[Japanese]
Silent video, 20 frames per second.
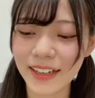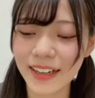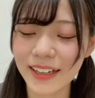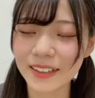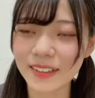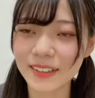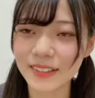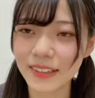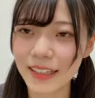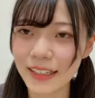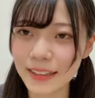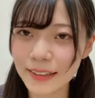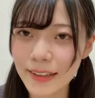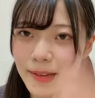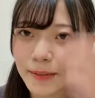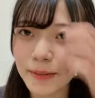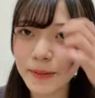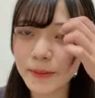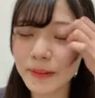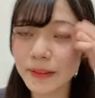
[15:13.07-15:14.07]
あの
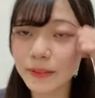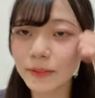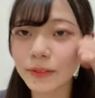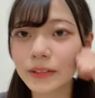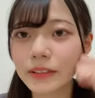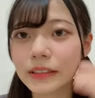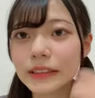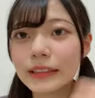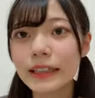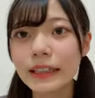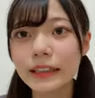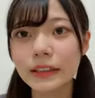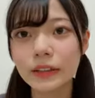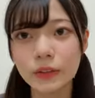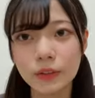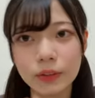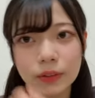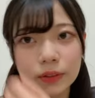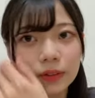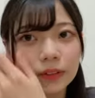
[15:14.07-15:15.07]
NMB48
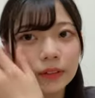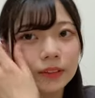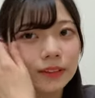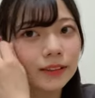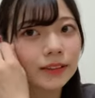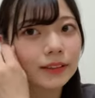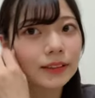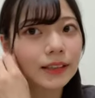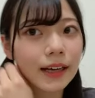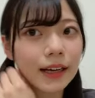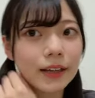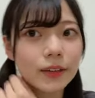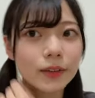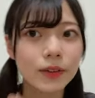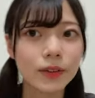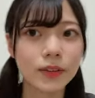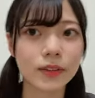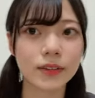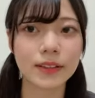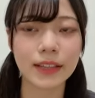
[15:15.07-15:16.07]
の中の
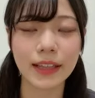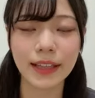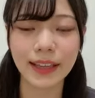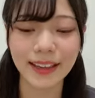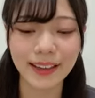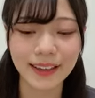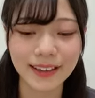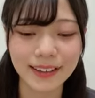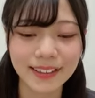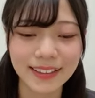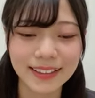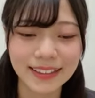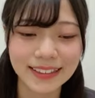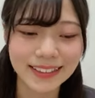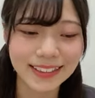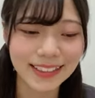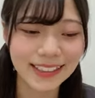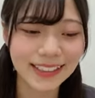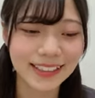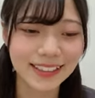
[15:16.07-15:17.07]
曲で
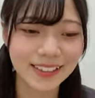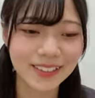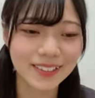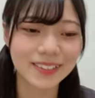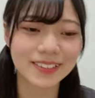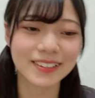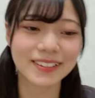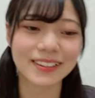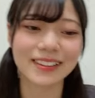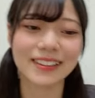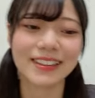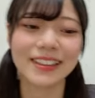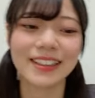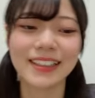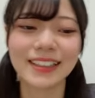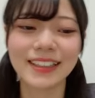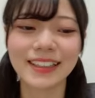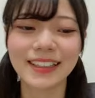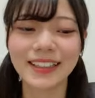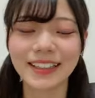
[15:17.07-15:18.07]
好きな曲
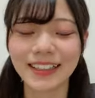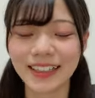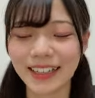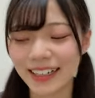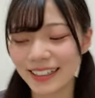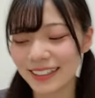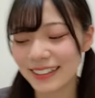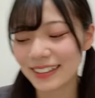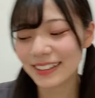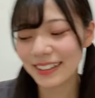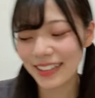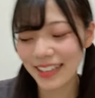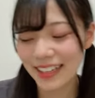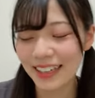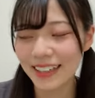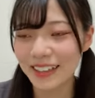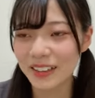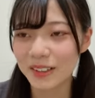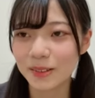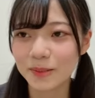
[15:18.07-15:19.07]
があっ
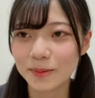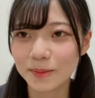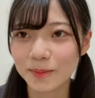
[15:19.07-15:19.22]
て